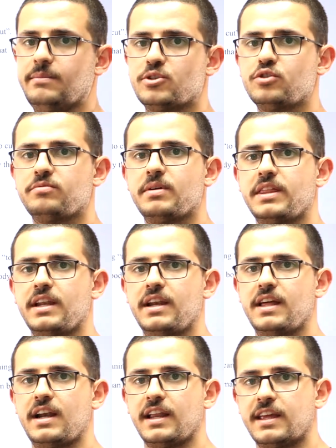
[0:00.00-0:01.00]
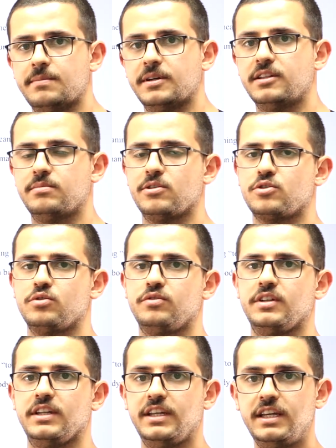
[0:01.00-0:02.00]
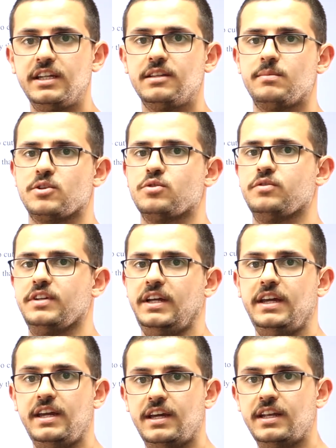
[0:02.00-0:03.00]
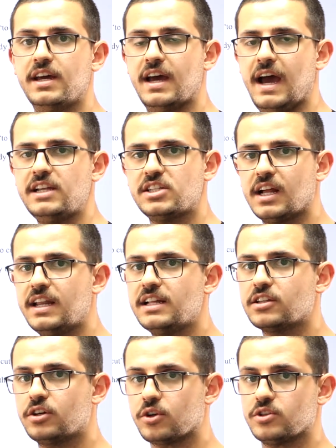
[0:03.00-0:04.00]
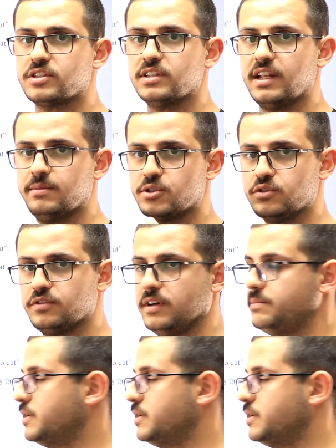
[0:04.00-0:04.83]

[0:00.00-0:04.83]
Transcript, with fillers: يعني بشوف مثلا انا الكبد بشوف الايد بشوف العين هاي شغلات جروس انا بشوفها